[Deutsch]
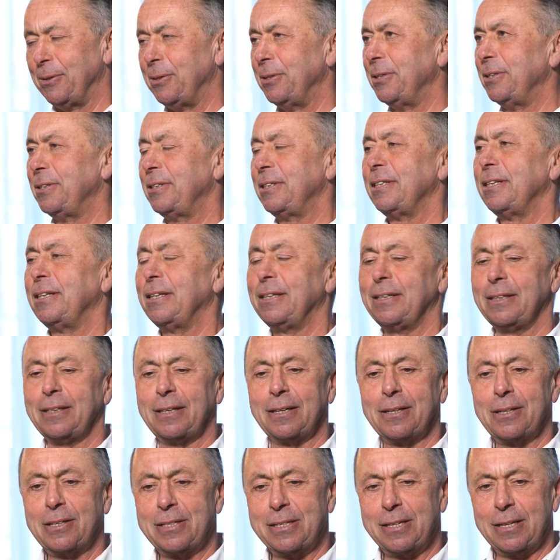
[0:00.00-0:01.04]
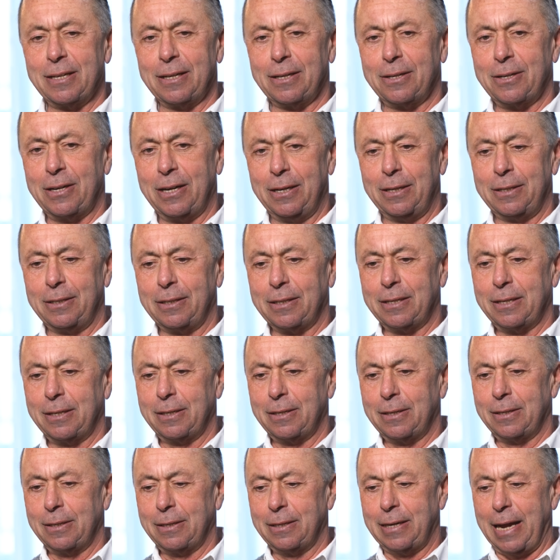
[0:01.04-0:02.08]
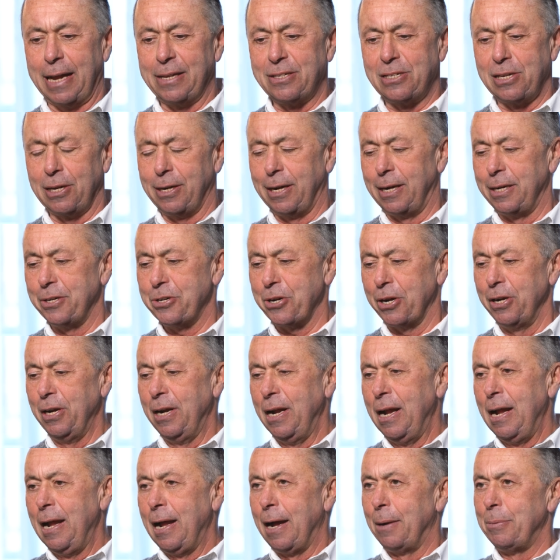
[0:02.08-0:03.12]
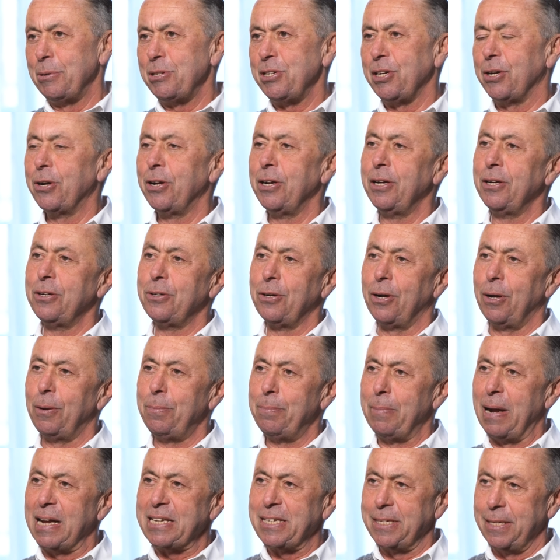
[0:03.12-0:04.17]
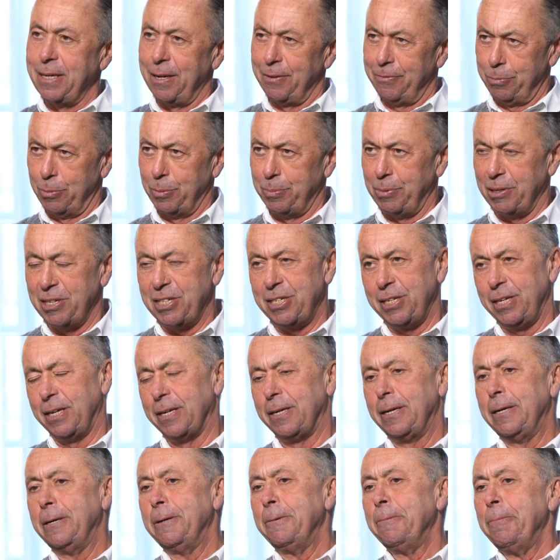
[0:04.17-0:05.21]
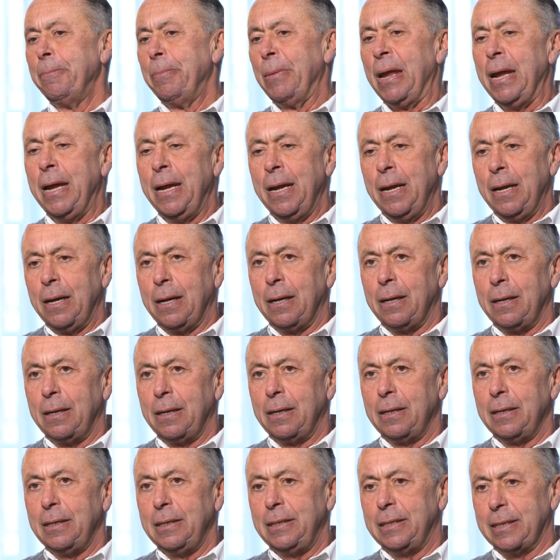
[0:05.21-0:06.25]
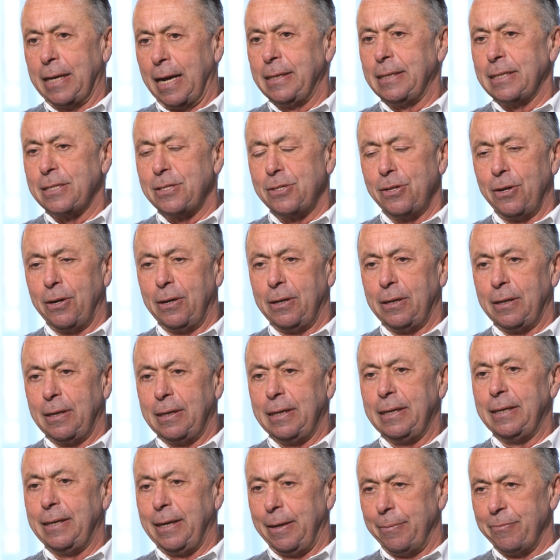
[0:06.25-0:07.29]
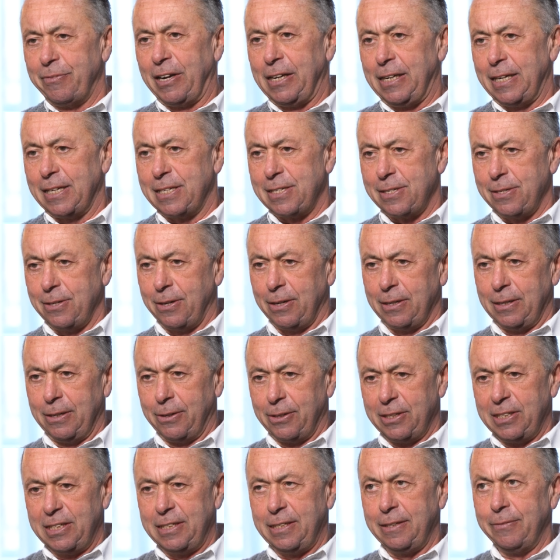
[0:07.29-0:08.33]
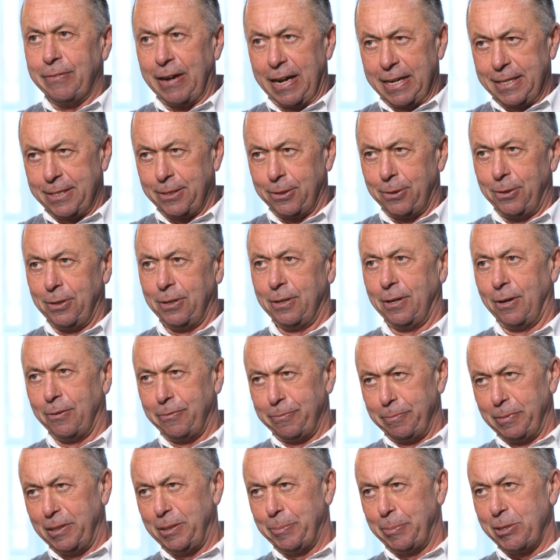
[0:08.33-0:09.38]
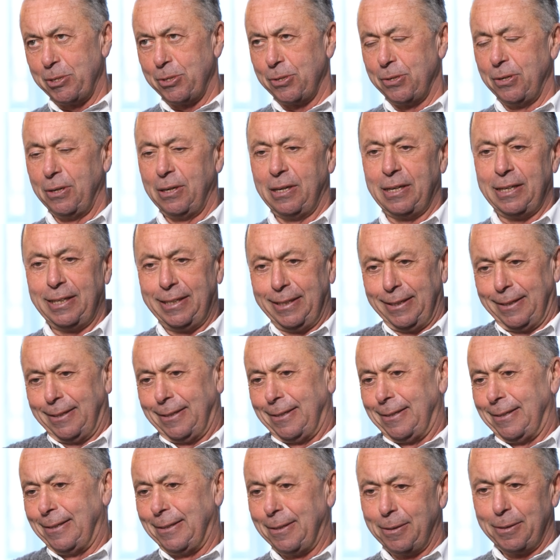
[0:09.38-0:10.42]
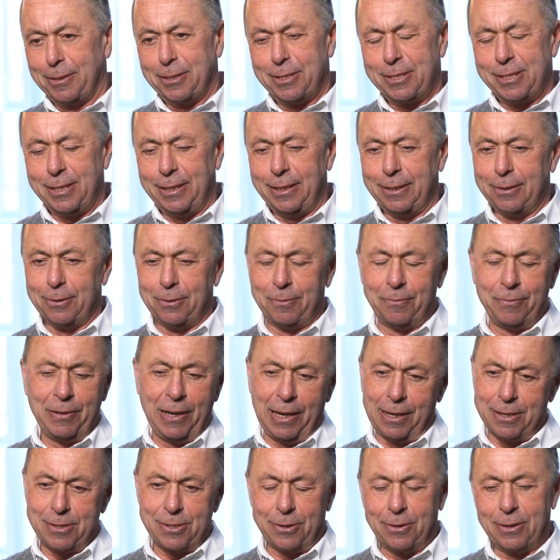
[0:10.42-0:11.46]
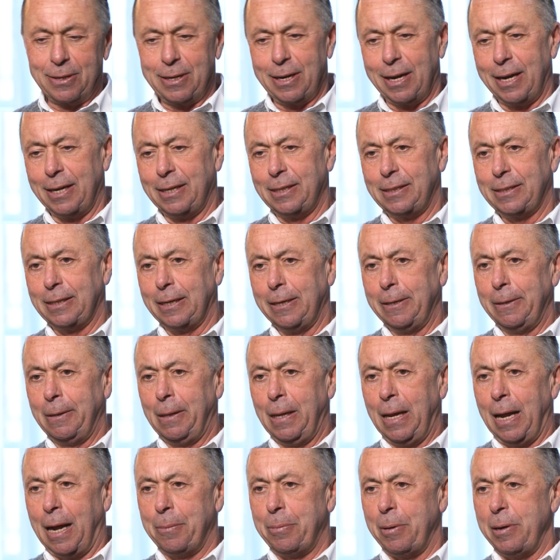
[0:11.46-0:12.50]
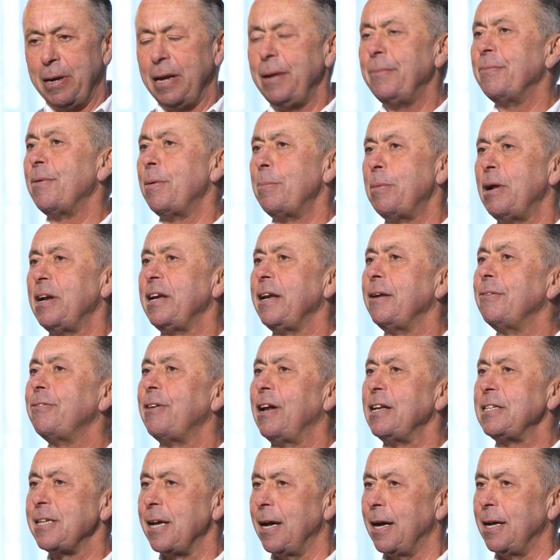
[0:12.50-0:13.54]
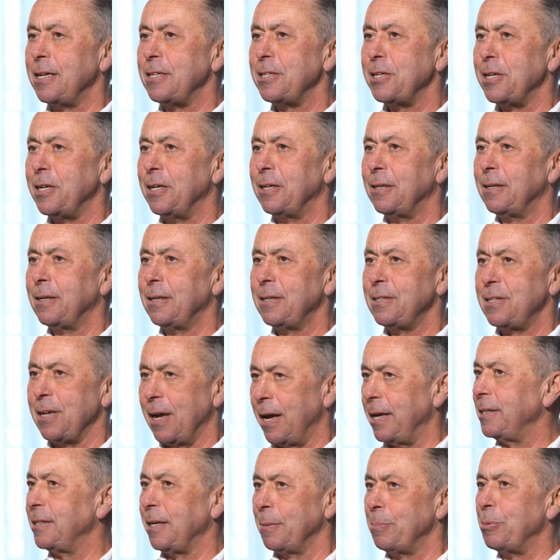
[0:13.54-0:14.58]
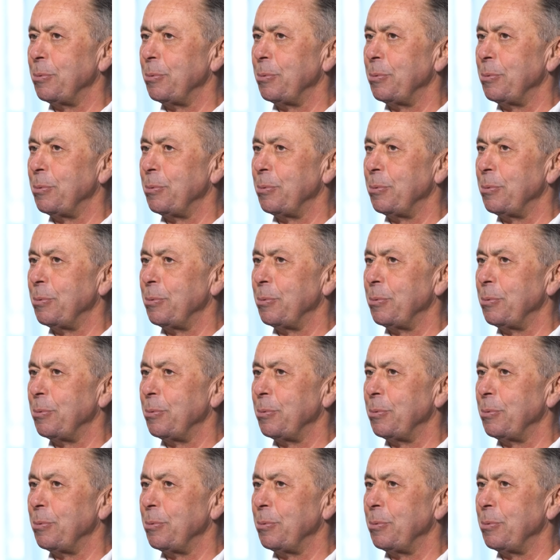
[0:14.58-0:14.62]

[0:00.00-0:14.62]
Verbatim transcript: und äh, äh, Cancel Culture, aber sie können doch massenhaft publizieren. Äh, ich kann jetzt äh, in dem Fall jetzt noch nicht die Weiterungen auf mich persönlich äh, äh, ziehen und will es auch gar nicht. Aber nehmen wir mal den Fall Sarrazin. Ist ja eigentlich